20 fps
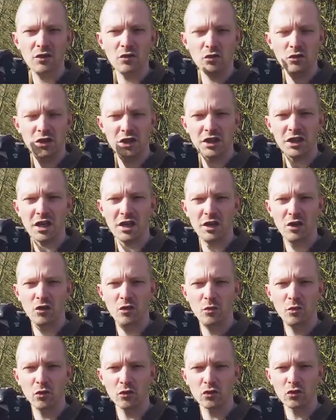Donc j'ai calé le
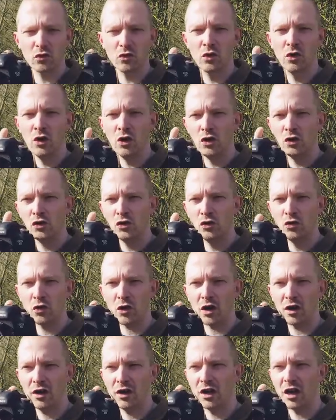ponton
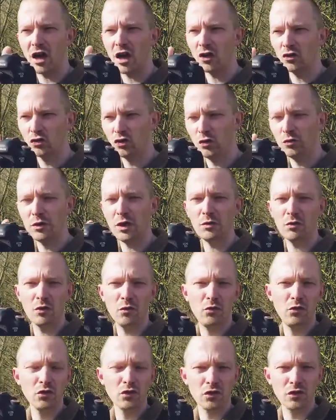sur un tout petit peu
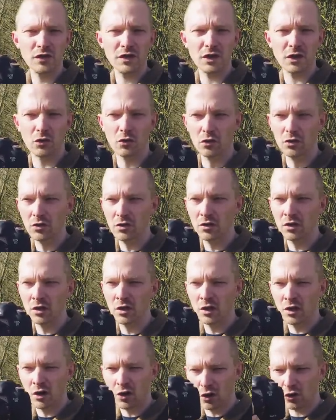plus que zéro
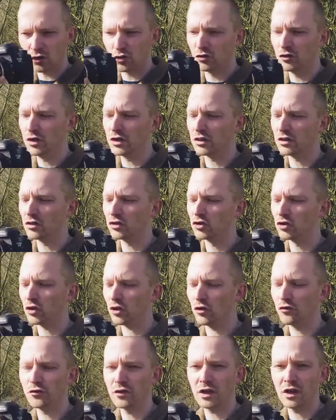Ensuite, je
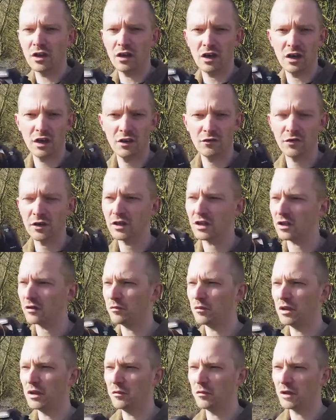reviens à 24
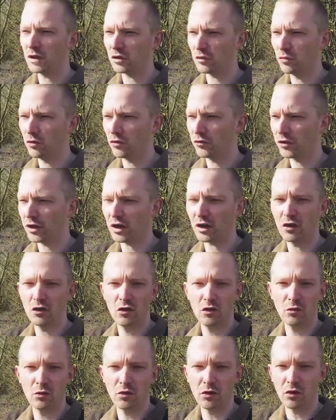mm pour faire
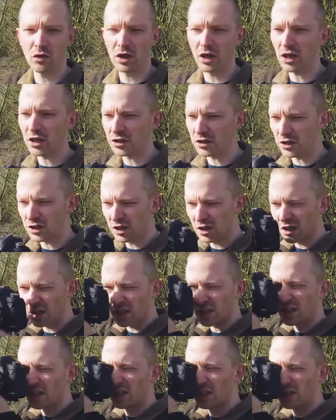le plan large
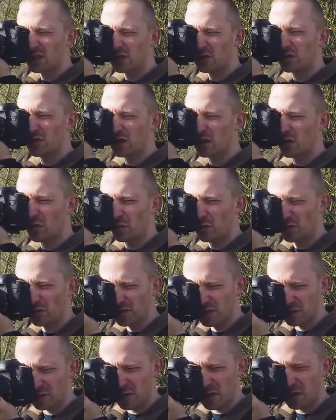et je vais
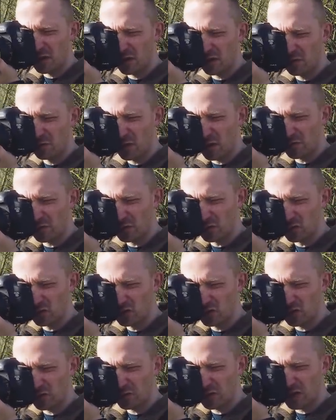composer ma photo.
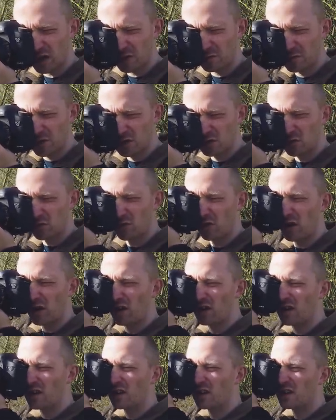Je fais la mise au
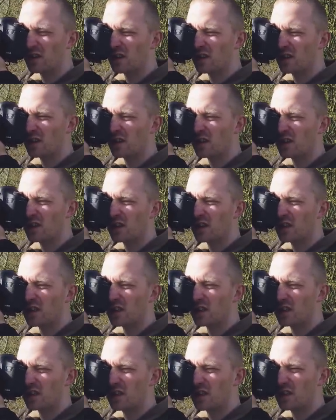point
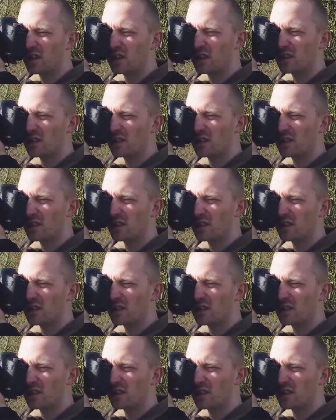et